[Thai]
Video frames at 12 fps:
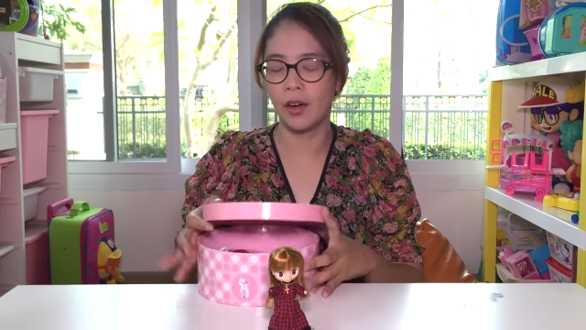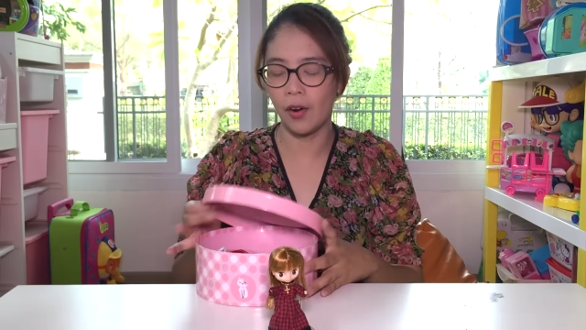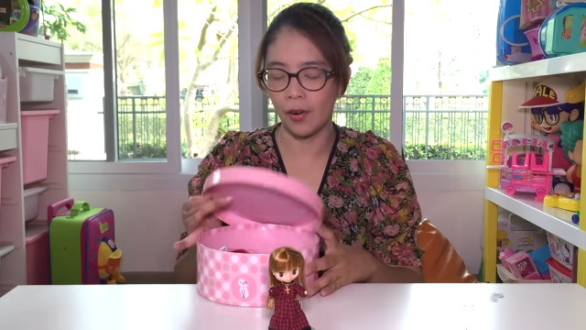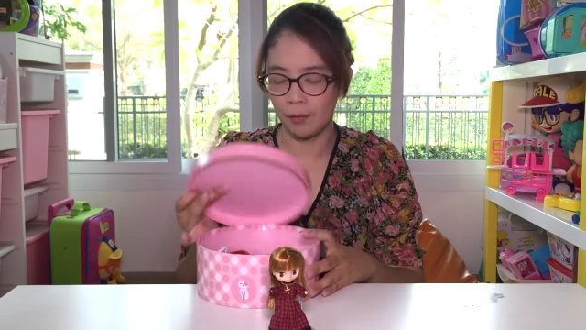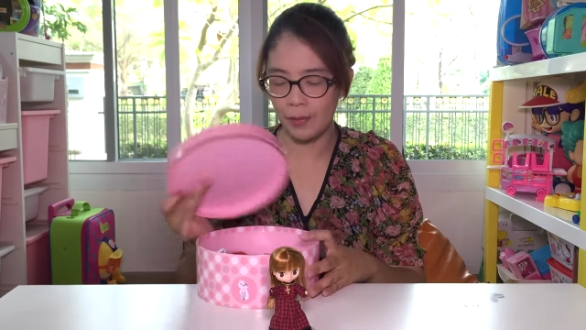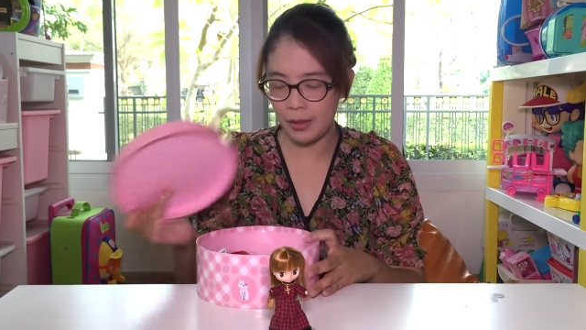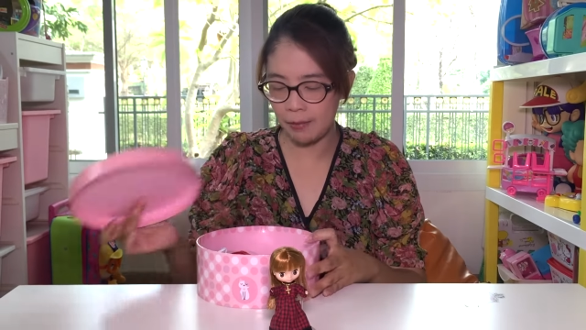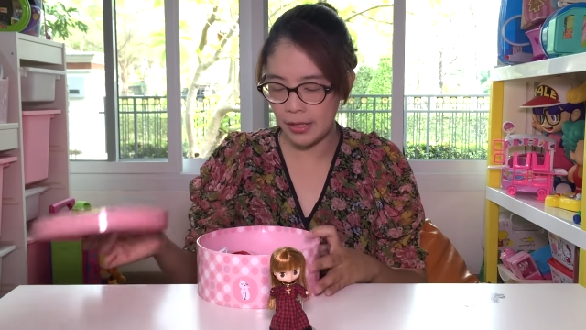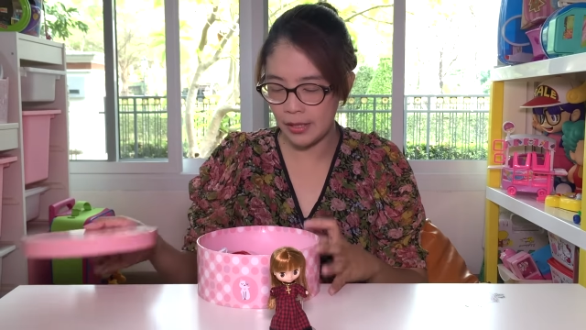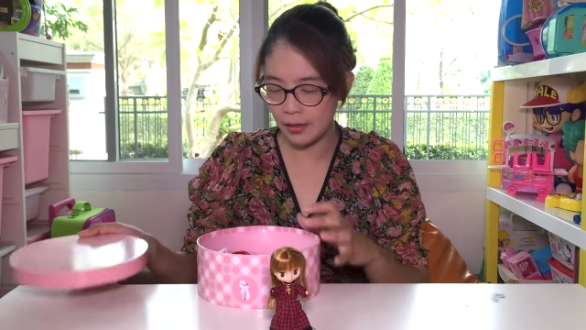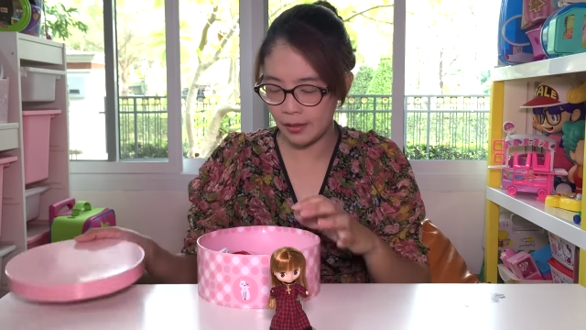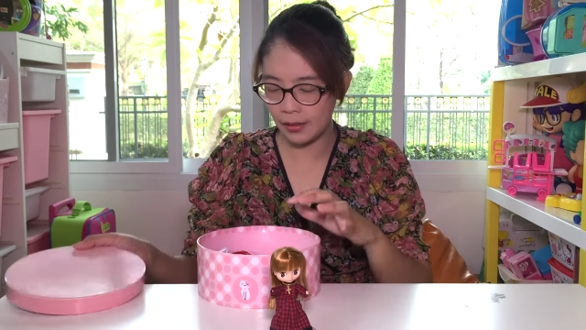ของมี
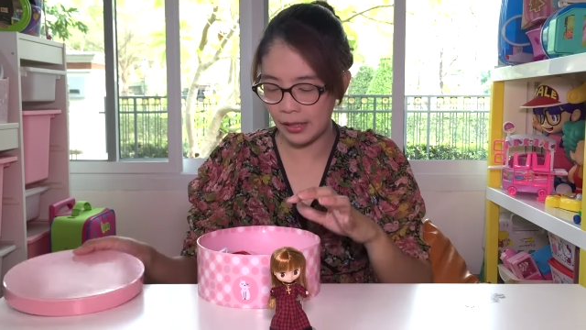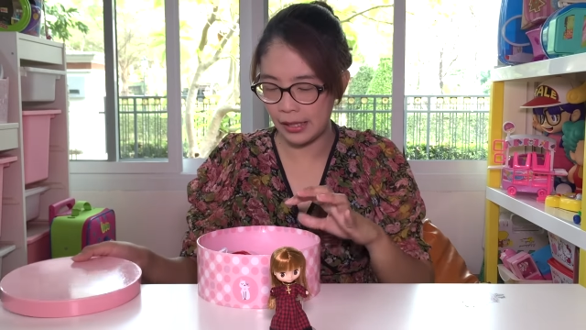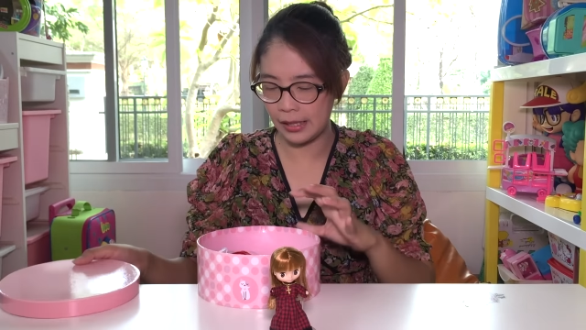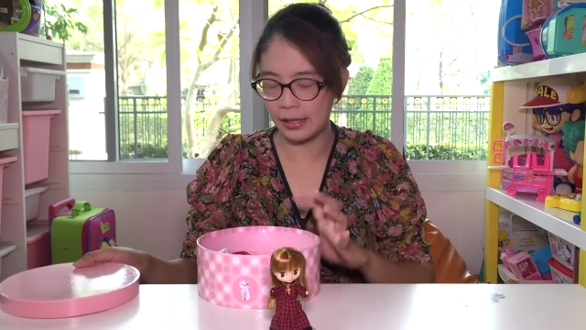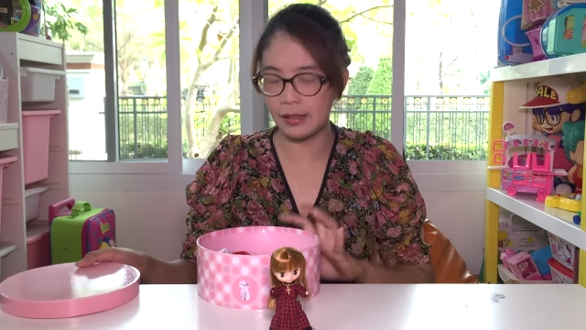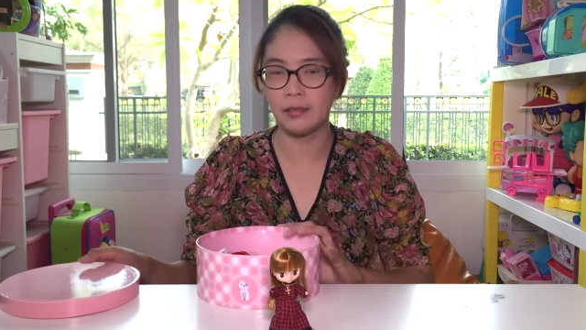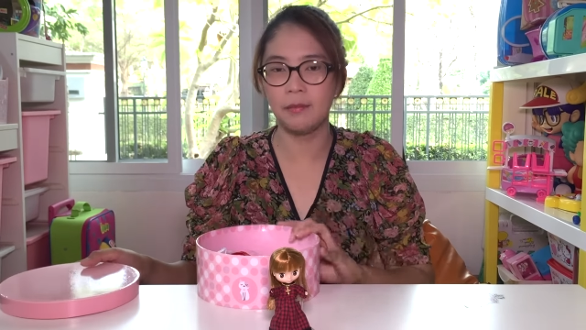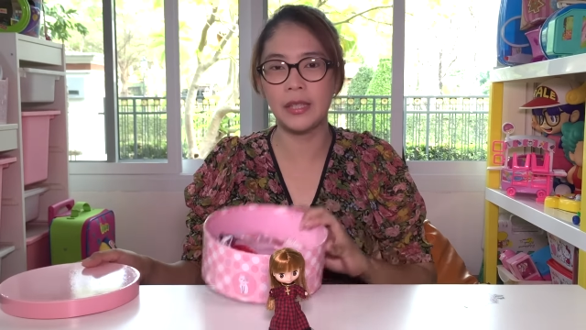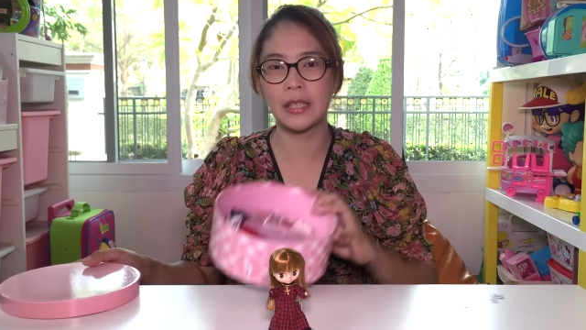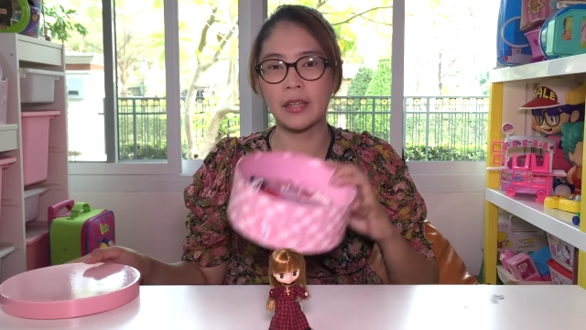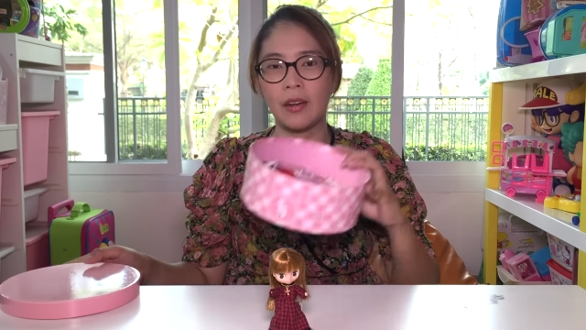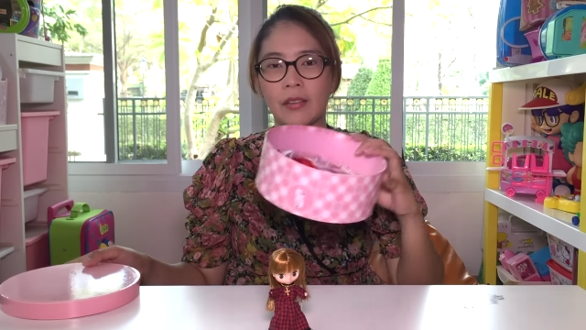ไม่เยอะนะคะมี